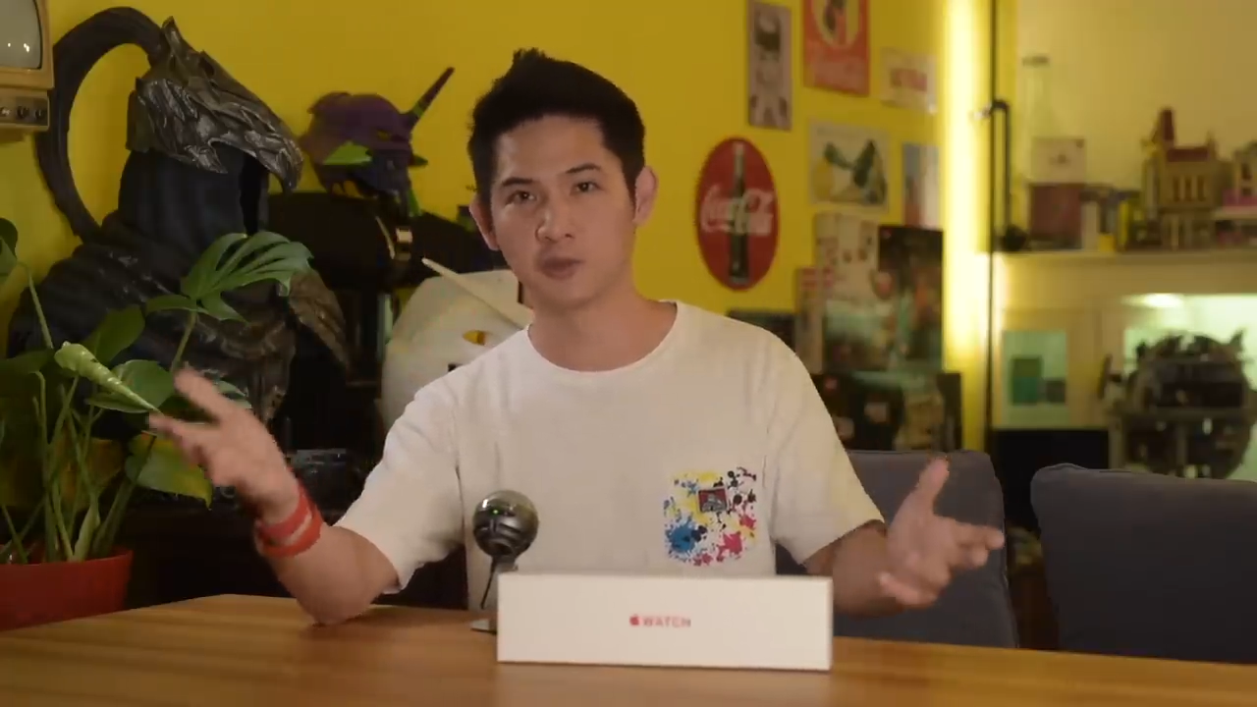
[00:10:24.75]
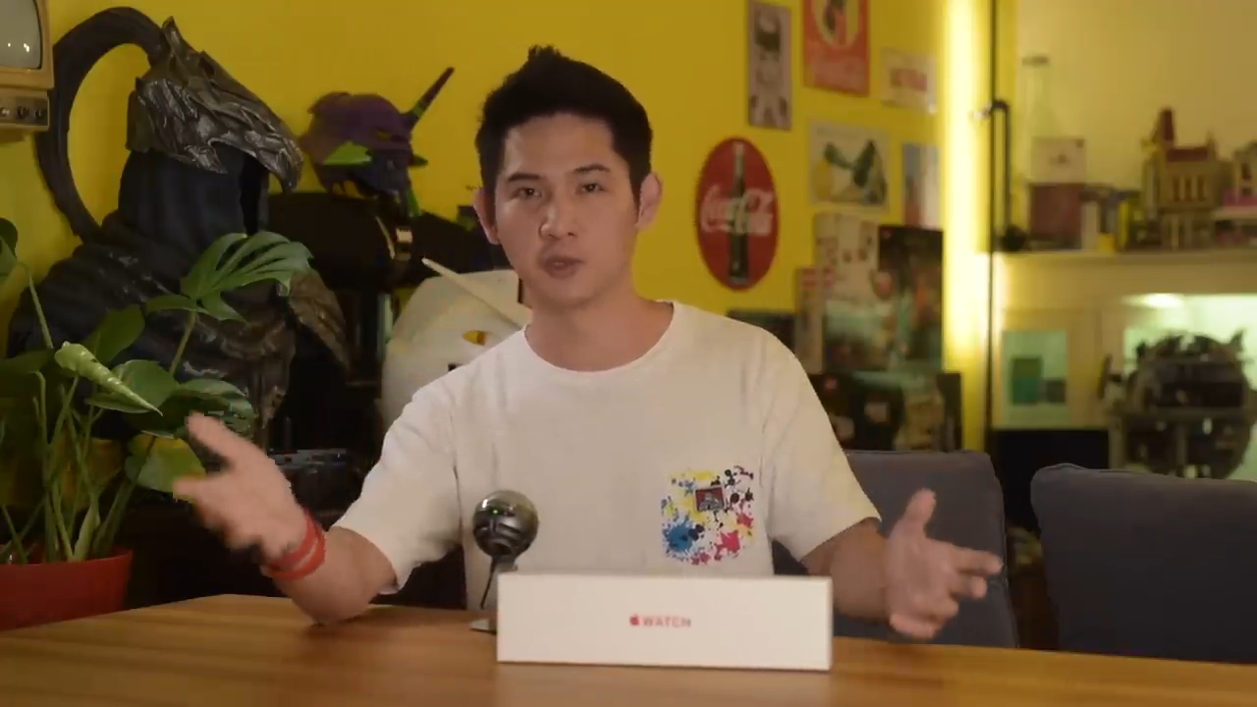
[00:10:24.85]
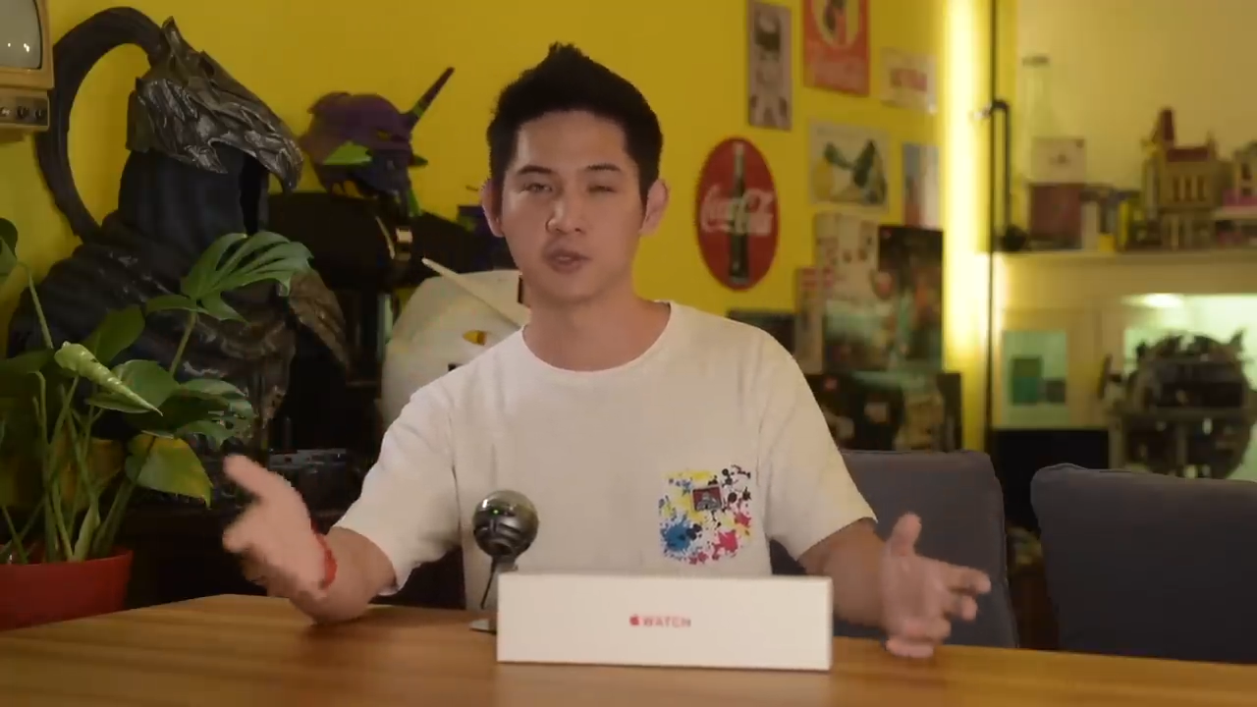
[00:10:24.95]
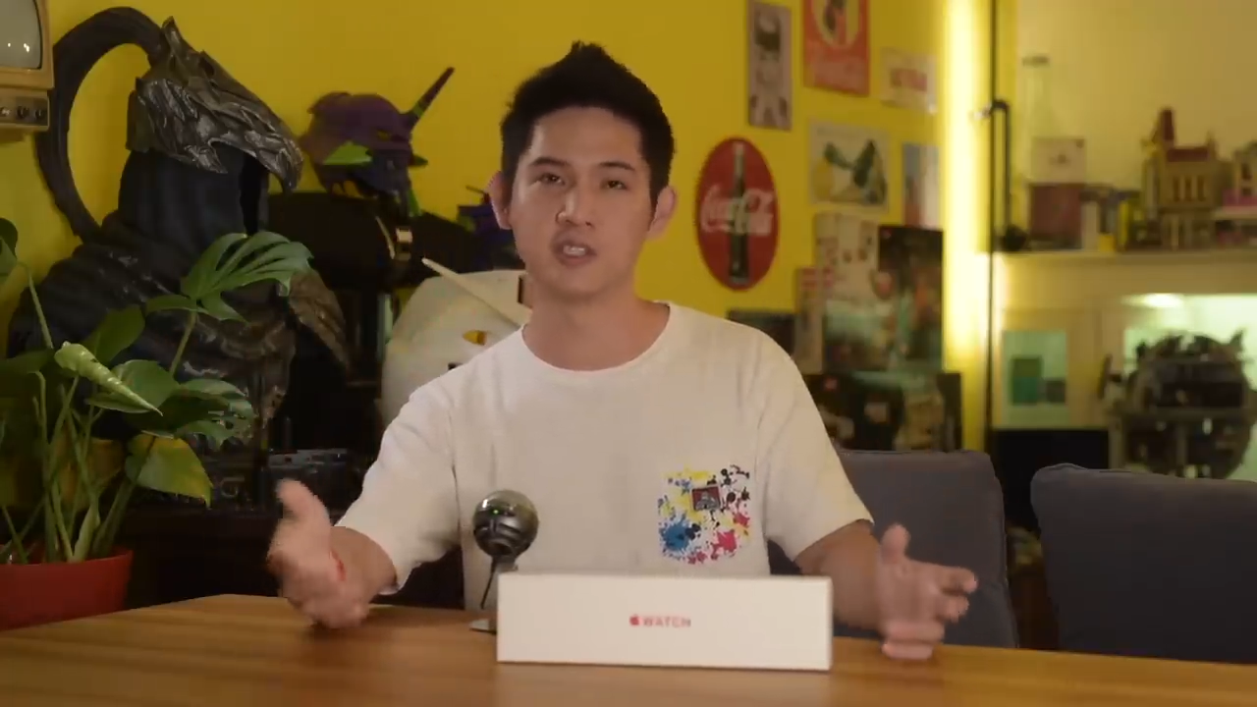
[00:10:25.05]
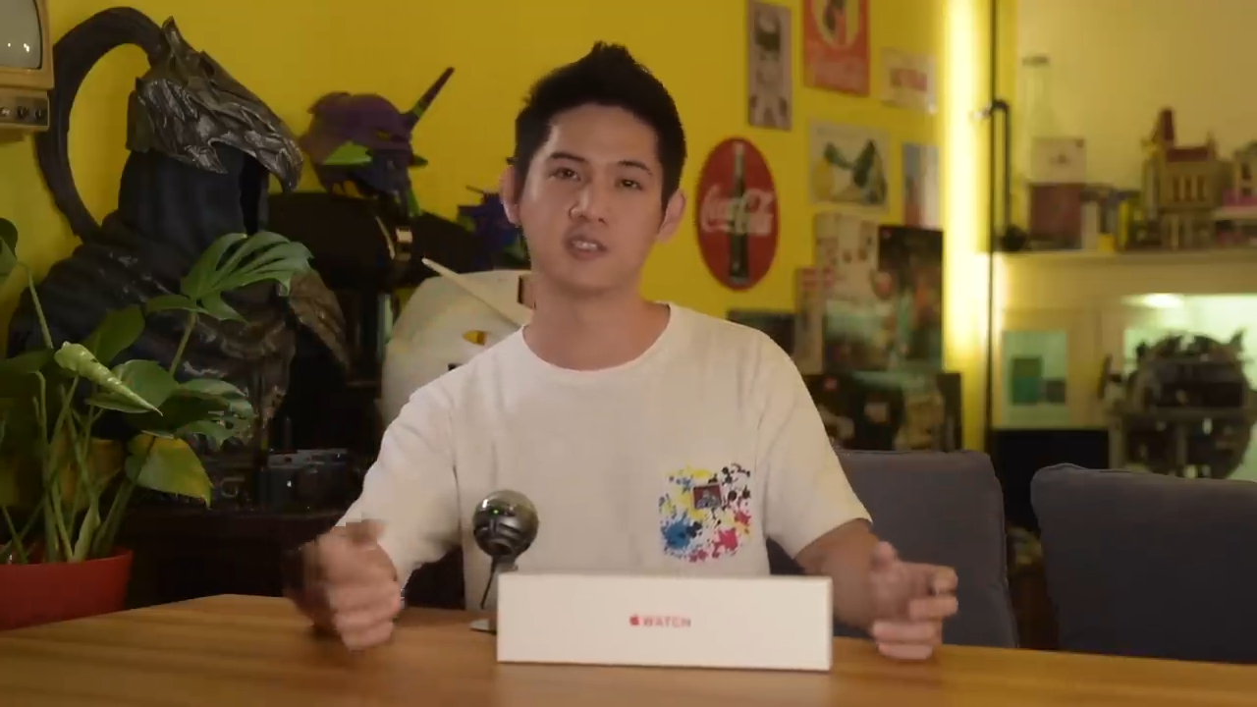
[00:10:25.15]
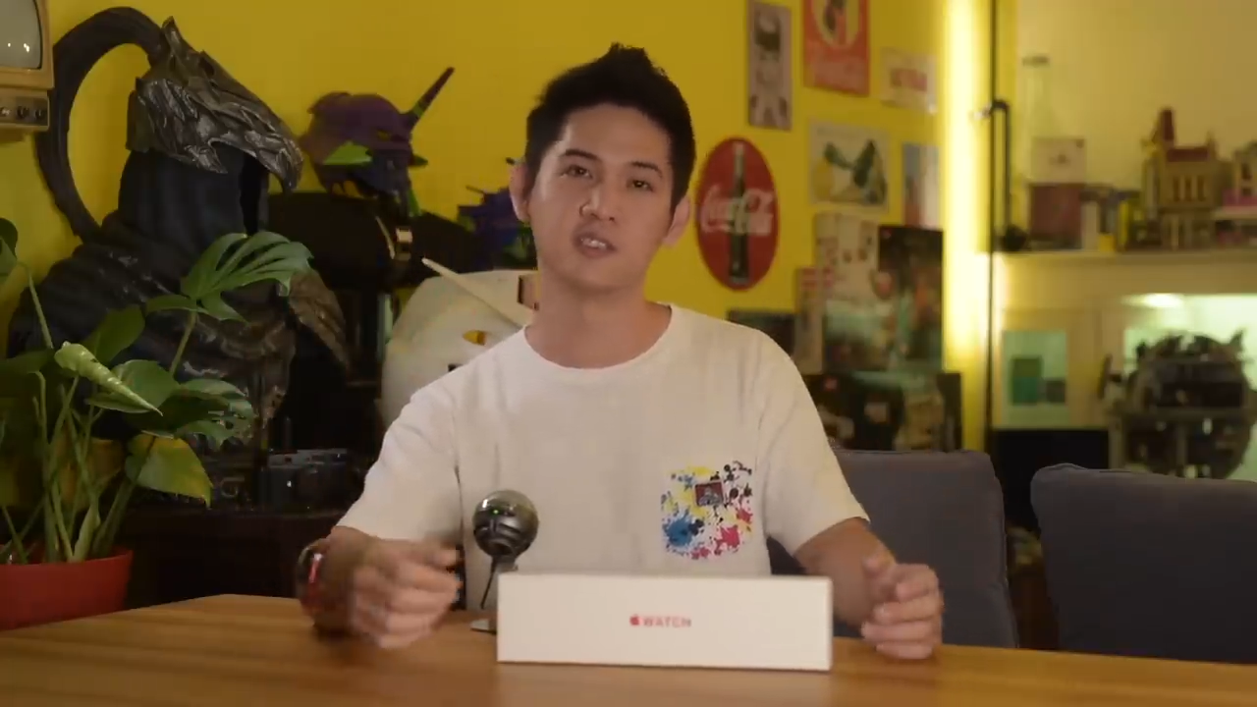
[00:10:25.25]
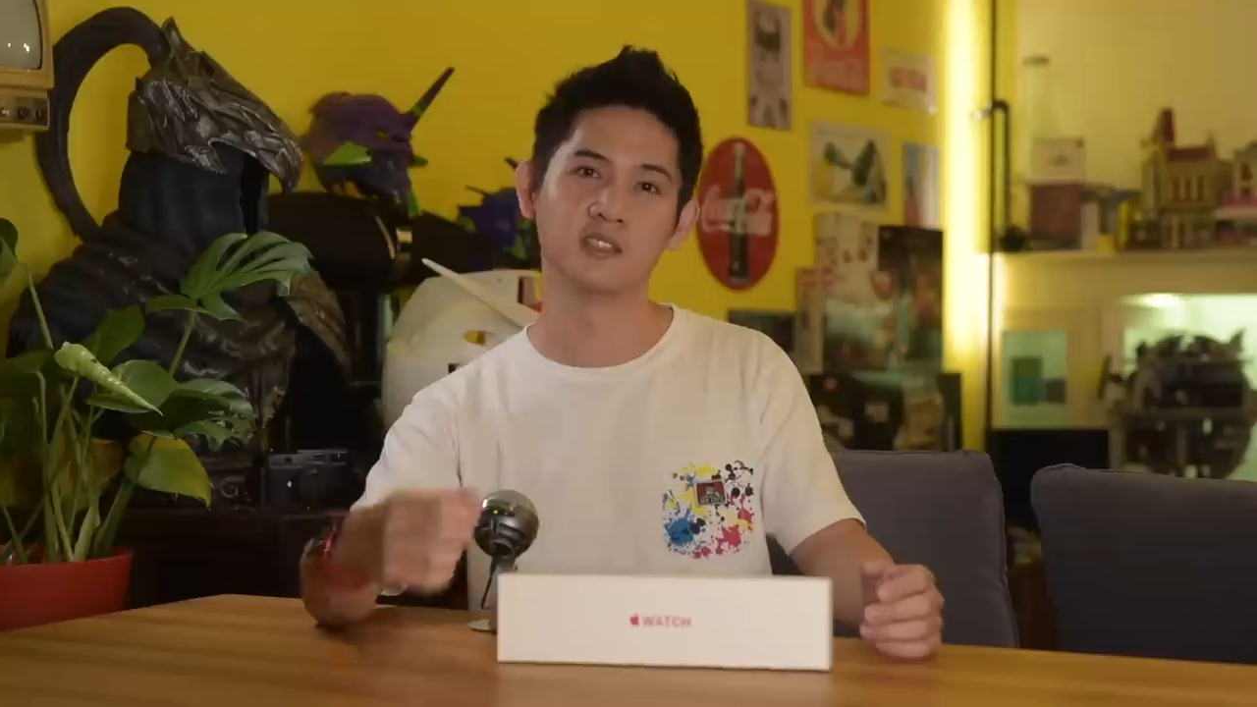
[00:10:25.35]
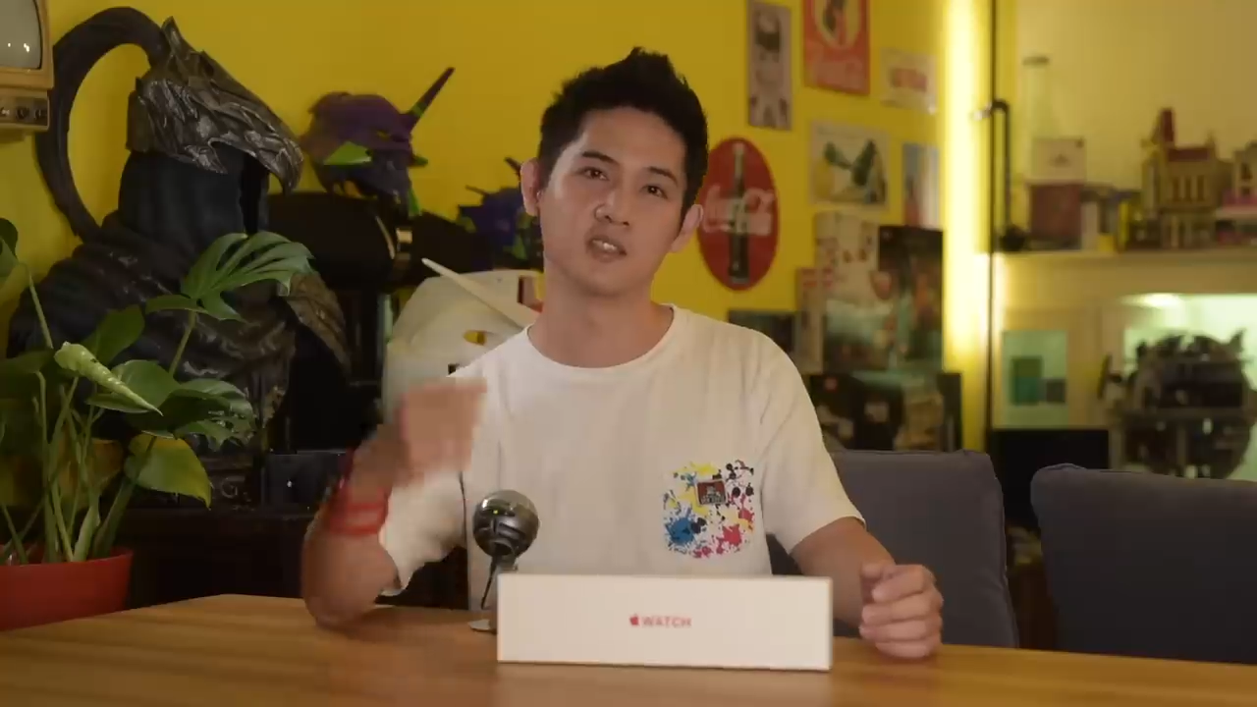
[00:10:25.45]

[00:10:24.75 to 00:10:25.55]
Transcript: 琐碎事情